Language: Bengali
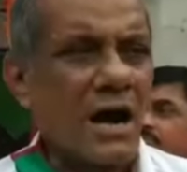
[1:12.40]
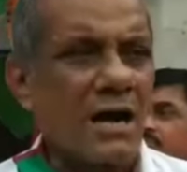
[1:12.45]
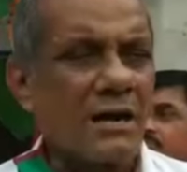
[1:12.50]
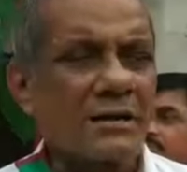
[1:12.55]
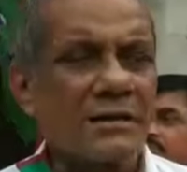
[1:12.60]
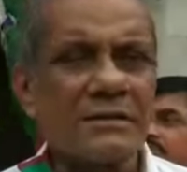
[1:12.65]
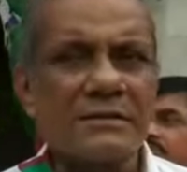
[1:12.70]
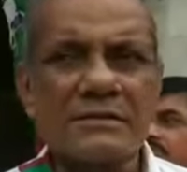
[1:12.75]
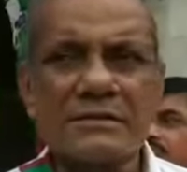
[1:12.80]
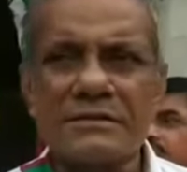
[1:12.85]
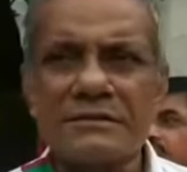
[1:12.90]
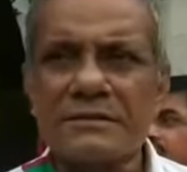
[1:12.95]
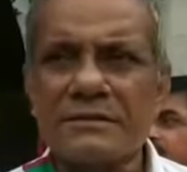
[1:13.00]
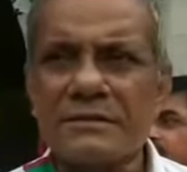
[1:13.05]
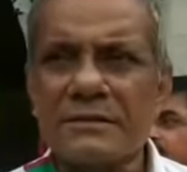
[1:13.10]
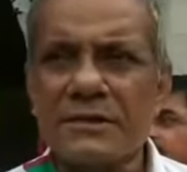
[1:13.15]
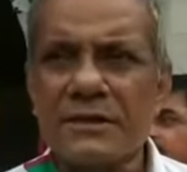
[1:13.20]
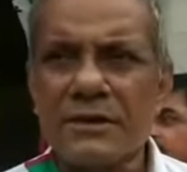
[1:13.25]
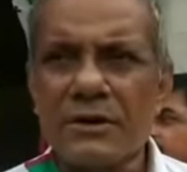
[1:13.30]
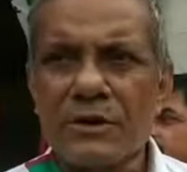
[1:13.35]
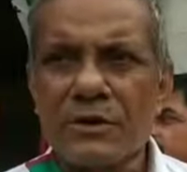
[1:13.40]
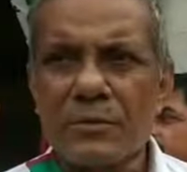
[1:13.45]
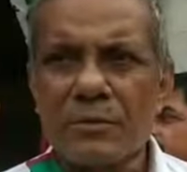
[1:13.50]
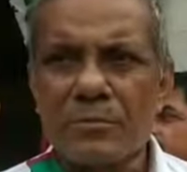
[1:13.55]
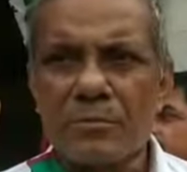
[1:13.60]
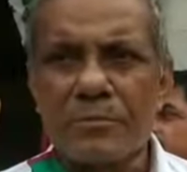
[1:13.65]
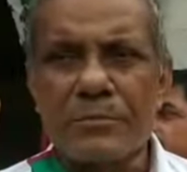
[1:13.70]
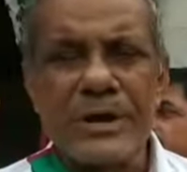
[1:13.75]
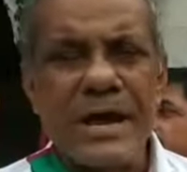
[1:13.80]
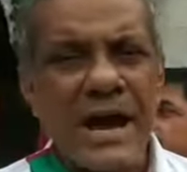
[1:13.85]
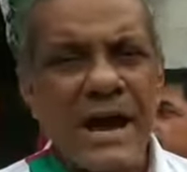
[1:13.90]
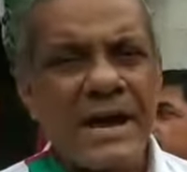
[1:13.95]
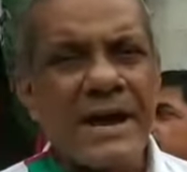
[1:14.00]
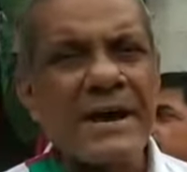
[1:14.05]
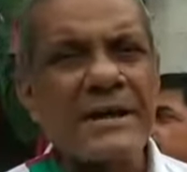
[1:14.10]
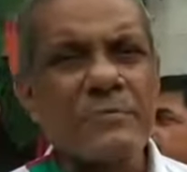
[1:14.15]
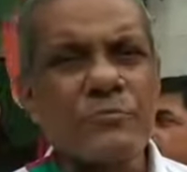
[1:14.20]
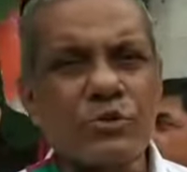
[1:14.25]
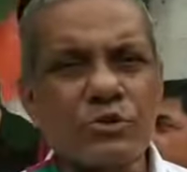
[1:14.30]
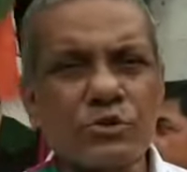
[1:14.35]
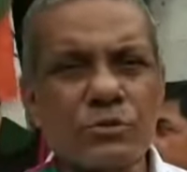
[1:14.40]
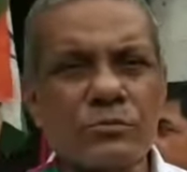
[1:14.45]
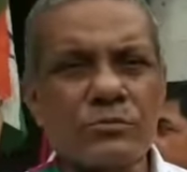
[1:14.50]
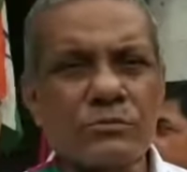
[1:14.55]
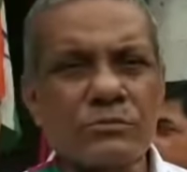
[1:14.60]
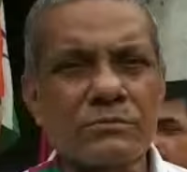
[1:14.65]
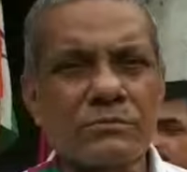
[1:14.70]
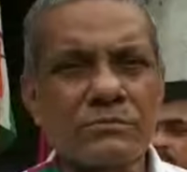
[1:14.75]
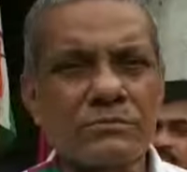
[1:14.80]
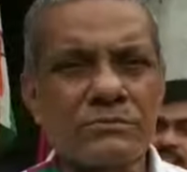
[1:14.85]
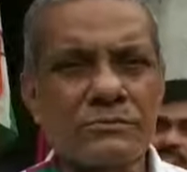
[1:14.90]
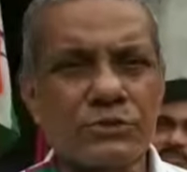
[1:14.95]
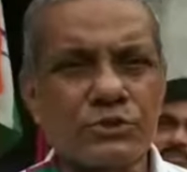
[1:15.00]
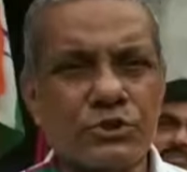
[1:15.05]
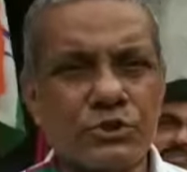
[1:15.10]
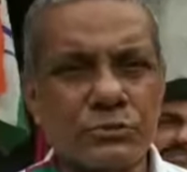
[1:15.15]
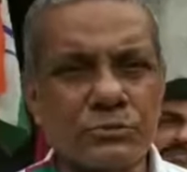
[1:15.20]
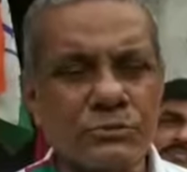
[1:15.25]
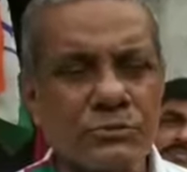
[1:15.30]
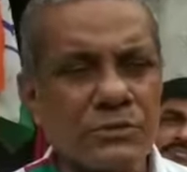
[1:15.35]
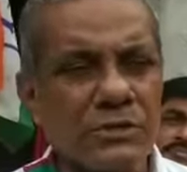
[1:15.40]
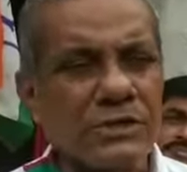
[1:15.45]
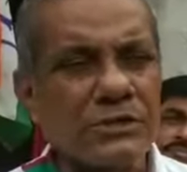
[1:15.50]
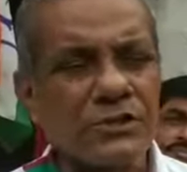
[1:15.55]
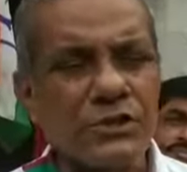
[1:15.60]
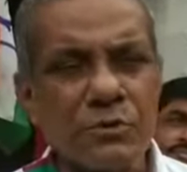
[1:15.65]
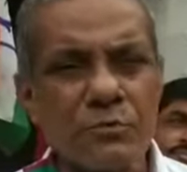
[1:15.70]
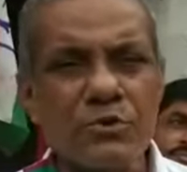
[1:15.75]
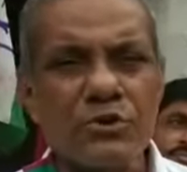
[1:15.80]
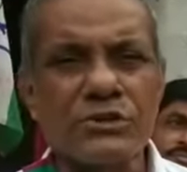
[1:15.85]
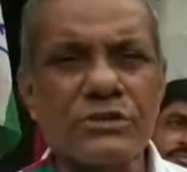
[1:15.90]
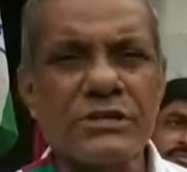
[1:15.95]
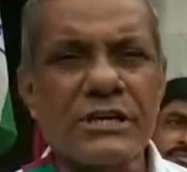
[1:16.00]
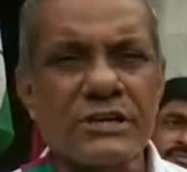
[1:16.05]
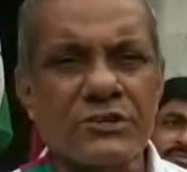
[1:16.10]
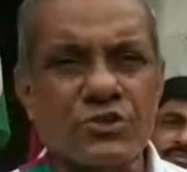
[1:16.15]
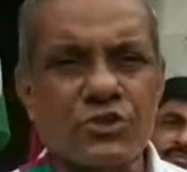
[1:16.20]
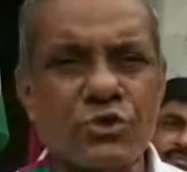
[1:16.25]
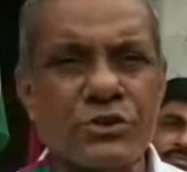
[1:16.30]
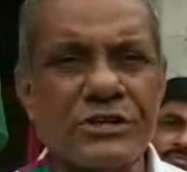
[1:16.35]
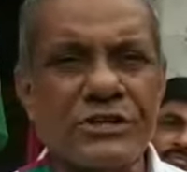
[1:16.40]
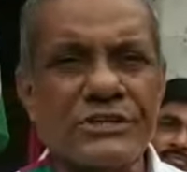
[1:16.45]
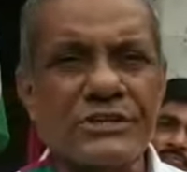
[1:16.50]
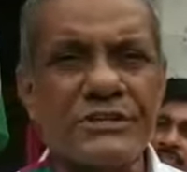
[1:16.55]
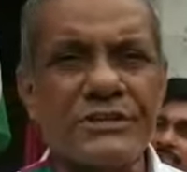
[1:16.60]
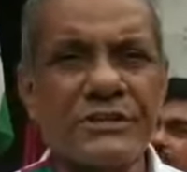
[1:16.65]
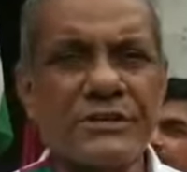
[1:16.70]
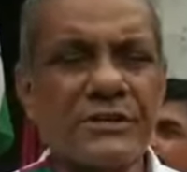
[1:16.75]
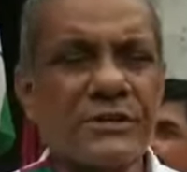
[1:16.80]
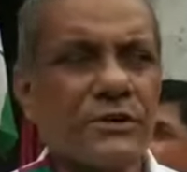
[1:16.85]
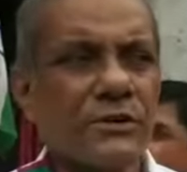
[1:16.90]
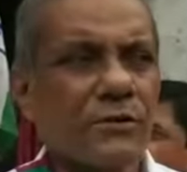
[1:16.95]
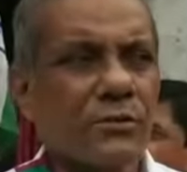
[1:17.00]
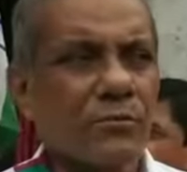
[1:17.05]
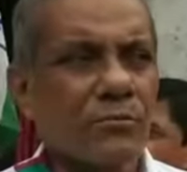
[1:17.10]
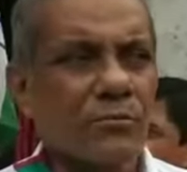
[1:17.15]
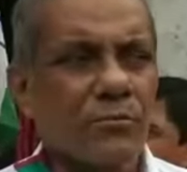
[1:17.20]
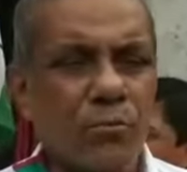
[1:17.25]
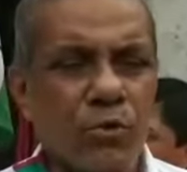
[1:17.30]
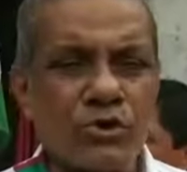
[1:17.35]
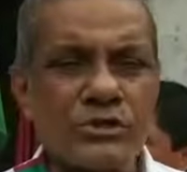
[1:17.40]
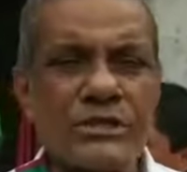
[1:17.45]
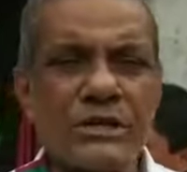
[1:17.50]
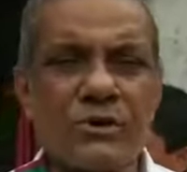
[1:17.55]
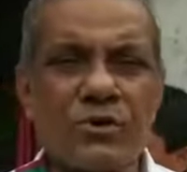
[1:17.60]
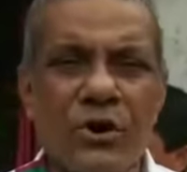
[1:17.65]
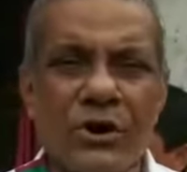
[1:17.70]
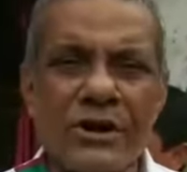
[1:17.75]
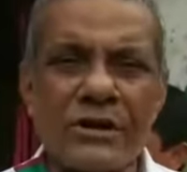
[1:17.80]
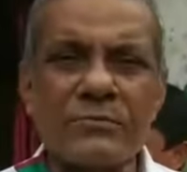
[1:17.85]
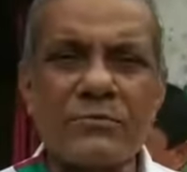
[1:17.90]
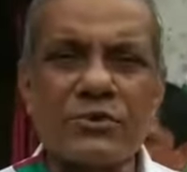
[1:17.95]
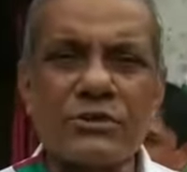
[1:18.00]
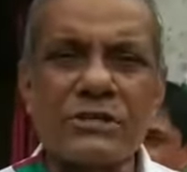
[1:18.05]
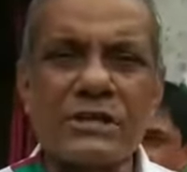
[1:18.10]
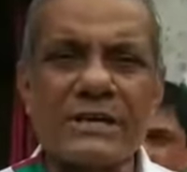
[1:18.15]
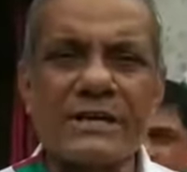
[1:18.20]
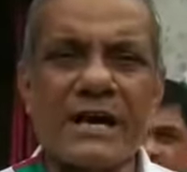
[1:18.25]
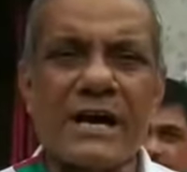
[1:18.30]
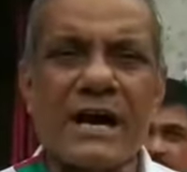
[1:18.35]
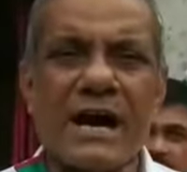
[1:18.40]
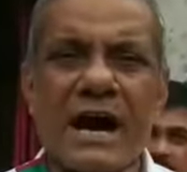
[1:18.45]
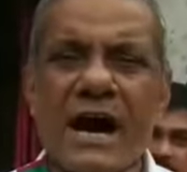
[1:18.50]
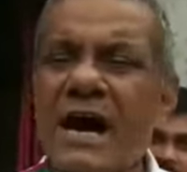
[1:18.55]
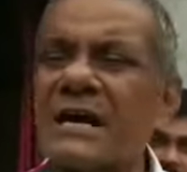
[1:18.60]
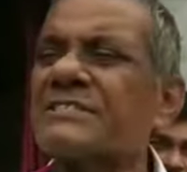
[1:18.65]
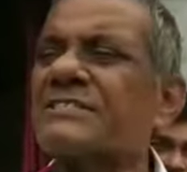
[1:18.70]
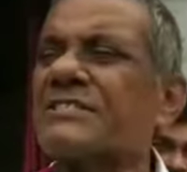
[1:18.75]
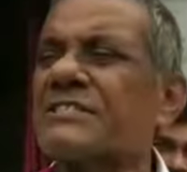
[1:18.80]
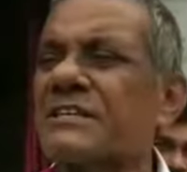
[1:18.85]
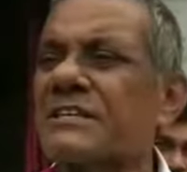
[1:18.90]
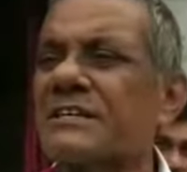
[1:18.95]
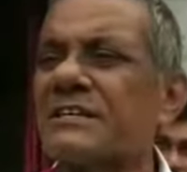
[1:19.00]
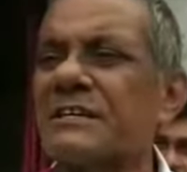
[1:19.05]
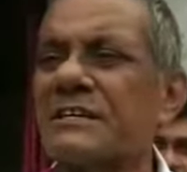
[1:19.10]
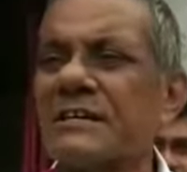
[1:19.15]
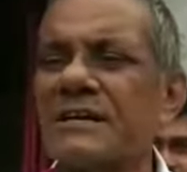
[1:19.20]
আর বেহায়ার মতন নরেন্দ্র মোদী আর যোগী বসে ঘরের মধ্যে একটা হাসছে